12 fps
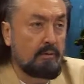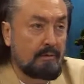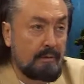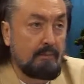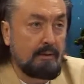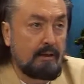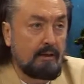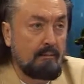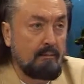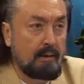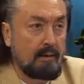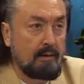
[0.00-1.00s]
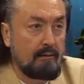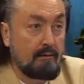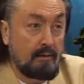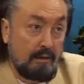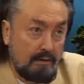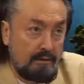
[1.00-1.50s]
ediyorlar mesela peygambere.
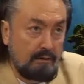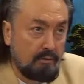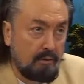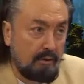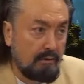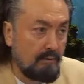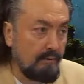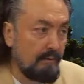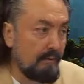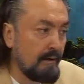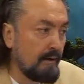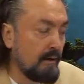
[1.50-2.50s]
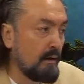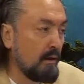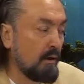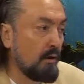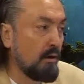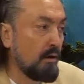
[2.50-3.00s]
Rahatsız ediyorlar.
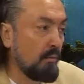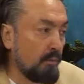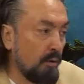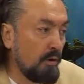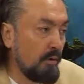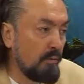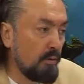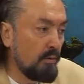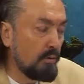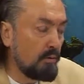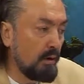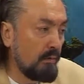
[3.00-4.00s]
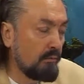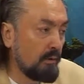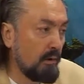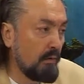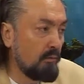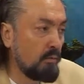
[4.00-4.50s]
Evet. Böyle bir
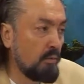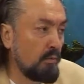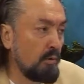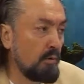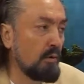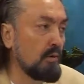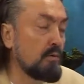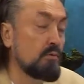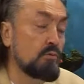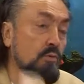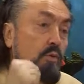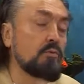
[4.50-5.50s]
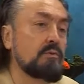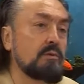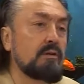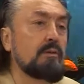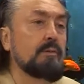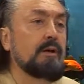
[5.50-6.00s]
ortamda müminlerin çok
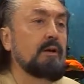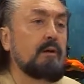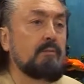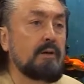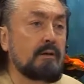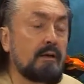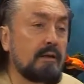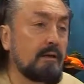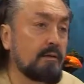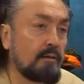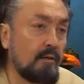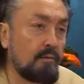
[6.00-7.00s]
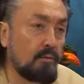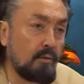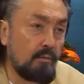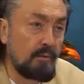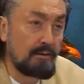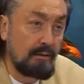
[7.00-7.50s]
sıkı peygamberden yana tavır
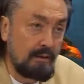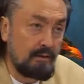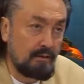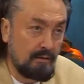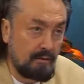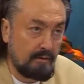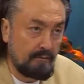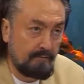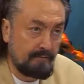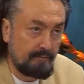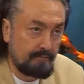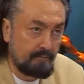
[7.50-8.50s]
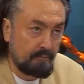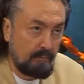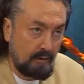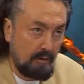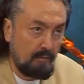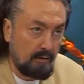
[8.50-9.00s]
koyması gerekirdi. Evet
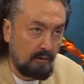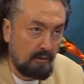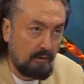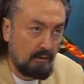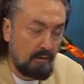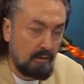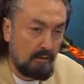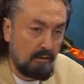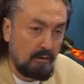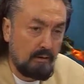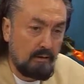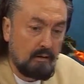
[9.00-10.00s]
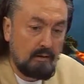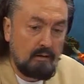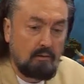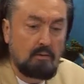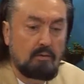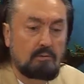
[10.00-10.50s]
inşallah. Değil mi? Evet. evet.
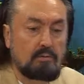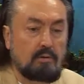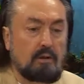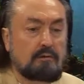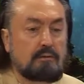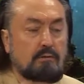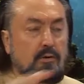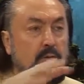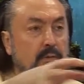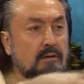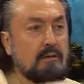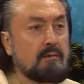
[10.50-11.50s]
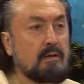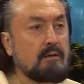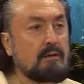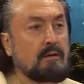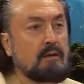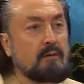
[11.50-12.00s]
Onun sonra Hazreti Ömer
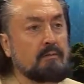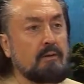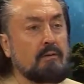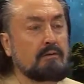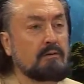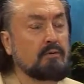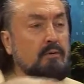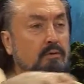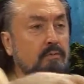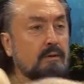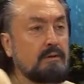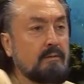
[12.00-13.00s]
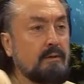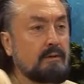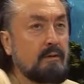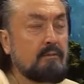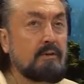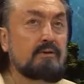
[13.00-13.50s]
zamanında da yaptılar. Hazreti Osman
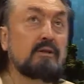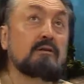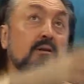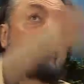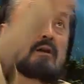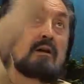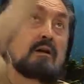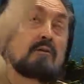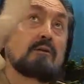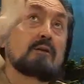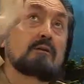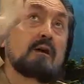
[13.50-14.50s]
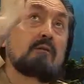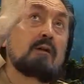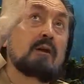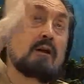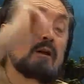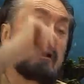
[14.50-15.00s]
zamanında da yaptılar. Çıktılar herifler
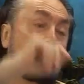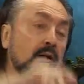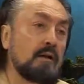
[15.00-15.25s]
tavana.